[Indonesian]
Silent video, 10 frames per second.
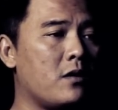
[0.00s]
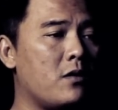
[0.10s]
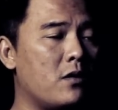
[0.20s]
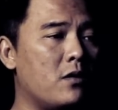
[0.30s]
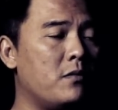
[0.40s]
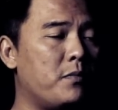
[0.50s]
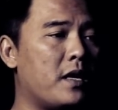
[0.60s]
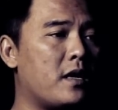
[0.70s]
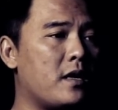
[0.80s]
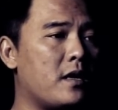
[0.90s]
Konon
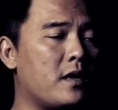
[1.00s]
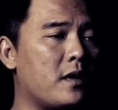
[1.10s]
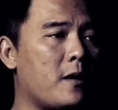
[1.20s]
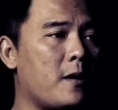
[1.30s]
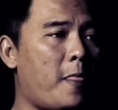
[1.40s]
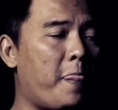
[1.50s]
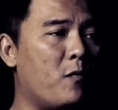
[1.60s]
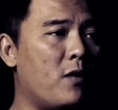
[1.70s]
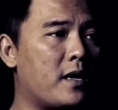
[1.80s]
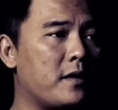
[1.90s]
para
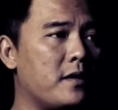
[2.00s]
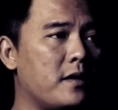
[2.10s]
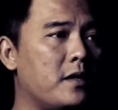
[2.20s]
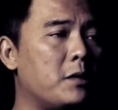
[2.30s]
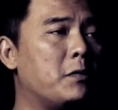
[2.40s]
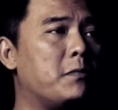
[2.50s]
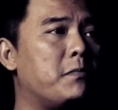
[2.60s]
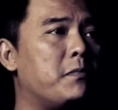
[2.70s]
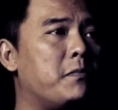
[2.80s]
warga itu